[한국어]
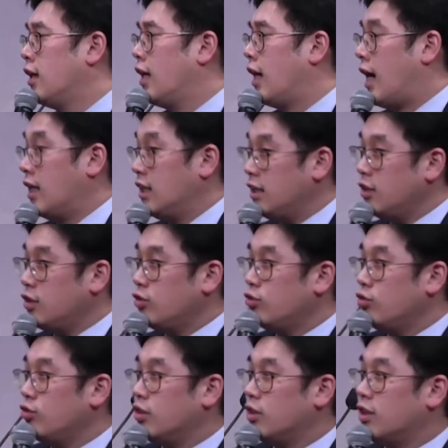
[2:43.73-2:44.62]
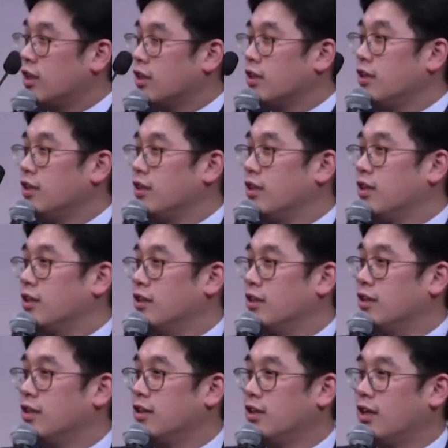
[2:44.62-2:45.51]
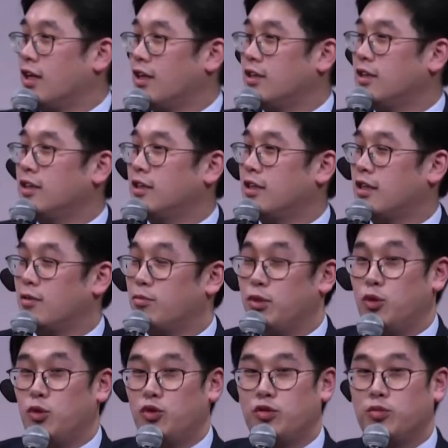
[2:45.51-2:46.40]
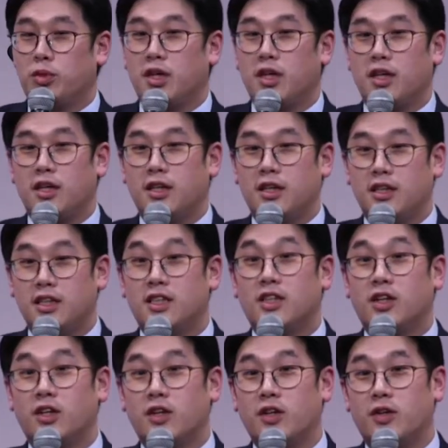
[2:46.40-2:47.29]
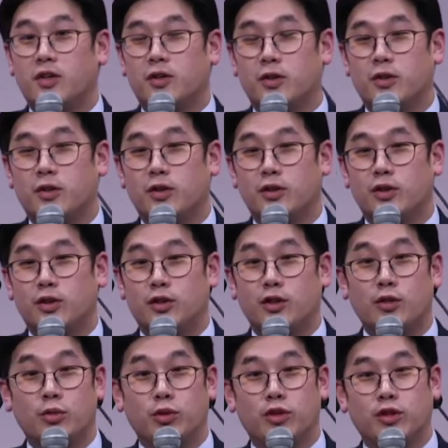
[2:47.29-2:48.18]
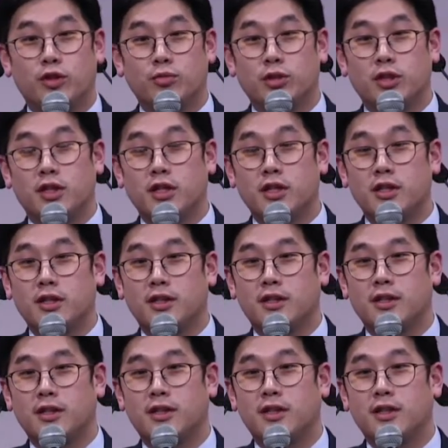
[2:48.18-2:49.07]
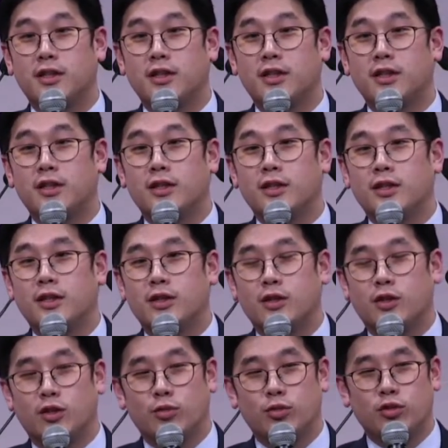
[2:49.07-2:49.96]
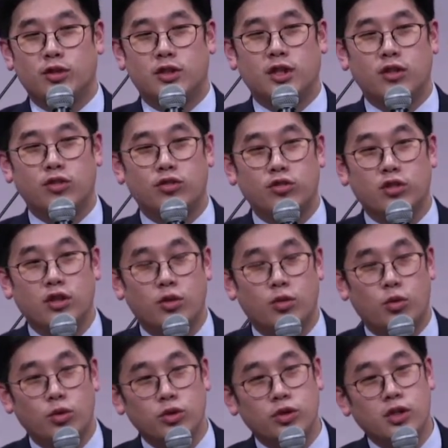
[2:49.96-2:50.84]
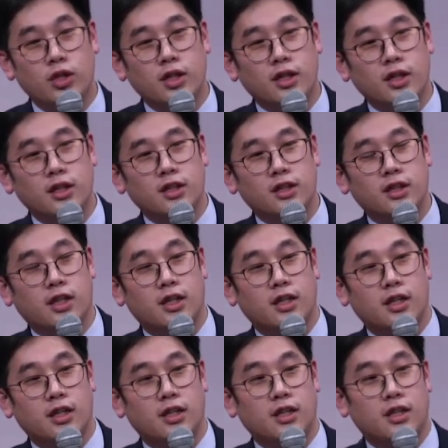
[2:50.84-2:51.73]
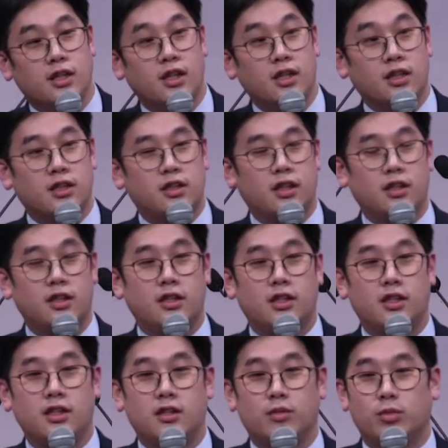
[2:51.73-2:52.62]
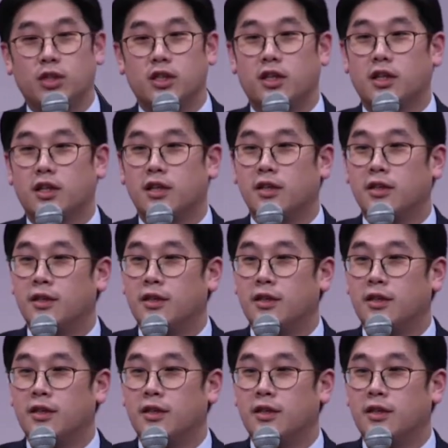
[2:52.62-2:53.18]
아닐 수 있다는 얘기를 하는 사람이 요즘에 있어요. 들어보셨습니까? 여러분, 책 중에 공정하다는 착각이라는 책이 있습니다.